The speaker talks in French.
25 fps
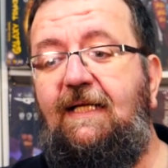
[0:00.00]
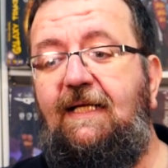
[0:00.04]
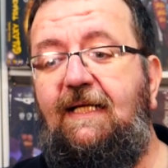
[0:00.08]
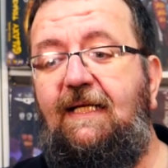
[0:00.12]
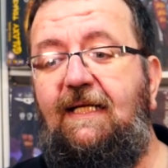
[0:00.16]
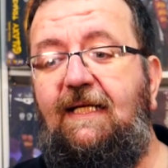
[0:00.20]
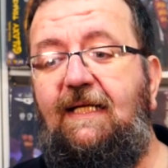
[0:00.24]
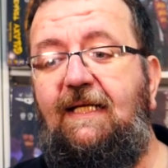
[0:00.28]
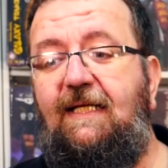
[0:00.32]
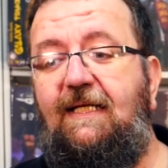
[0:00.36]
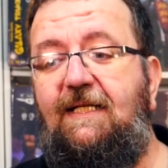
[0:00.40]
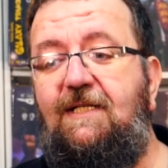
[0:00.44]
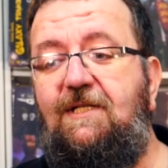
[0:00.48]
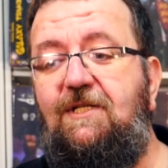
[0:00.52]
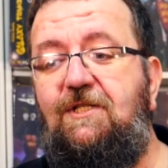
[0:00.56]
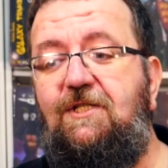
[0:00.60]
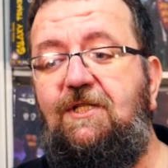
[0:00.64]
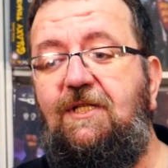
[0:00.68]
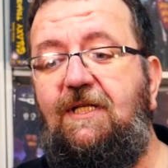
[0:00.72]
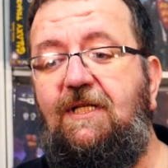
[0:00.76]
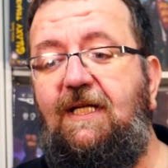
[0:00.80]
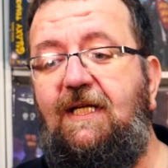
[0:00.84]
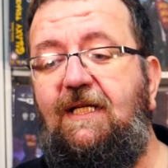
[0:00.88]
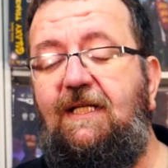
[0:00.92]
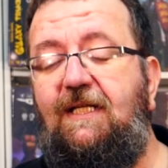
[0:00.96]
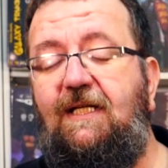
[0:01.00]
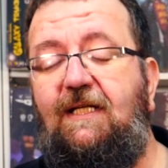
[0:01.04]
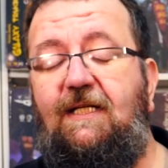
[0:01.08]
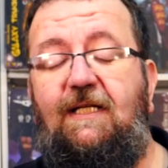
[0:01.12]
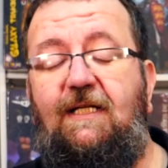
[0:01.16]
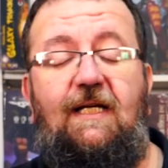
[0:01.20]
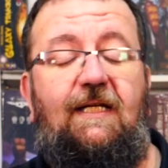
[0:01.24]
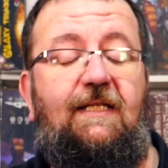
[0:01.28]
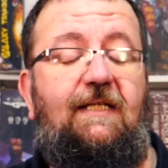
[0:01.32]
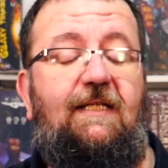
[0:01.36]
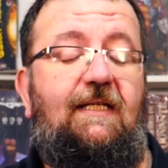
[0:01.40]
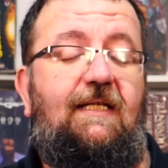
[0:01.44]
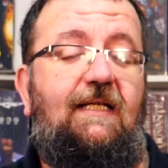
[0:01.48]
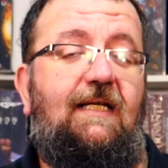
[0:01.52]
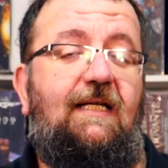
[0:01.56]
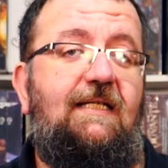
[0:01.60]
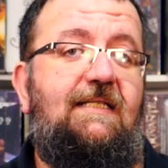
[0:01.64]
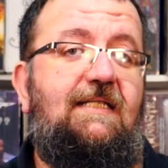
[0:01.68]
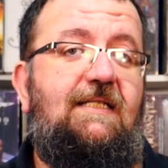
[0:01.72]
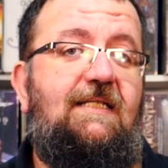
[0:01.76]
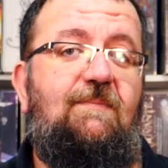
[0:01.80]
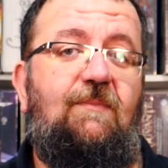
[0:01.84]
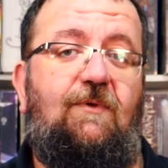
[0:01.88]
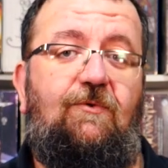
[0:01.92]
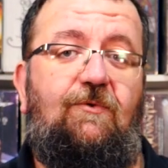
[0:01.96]
et j'ai regardé
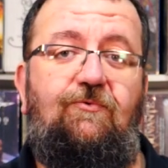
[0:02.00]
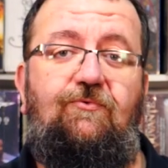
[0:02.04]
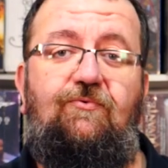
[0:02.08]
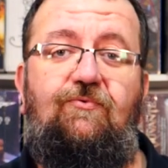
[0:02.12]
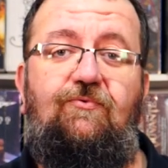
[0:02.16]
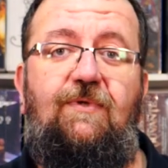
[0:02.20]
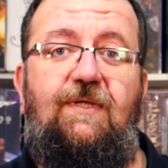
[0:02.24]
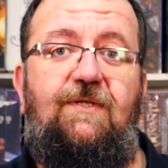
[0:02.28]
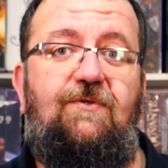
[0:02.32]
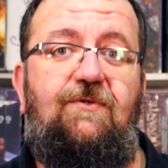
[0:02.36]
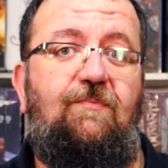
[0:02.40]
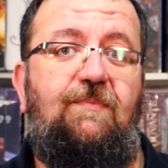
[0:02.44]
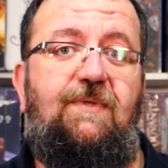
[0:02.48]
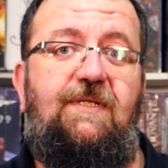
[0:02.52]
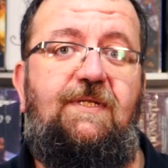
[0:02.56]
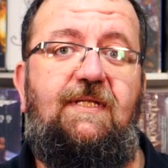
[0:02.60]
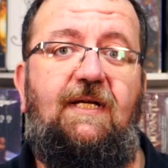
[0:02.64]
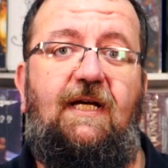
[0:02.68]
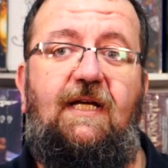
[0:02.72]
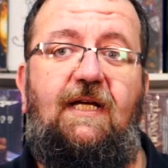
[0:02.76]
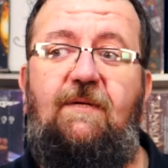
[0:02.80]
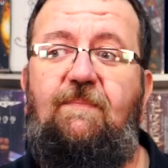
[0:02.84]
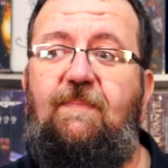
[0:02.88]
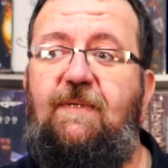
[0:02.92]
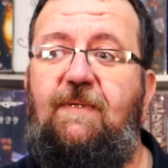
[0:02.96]
quasiment tous les Zombie Strike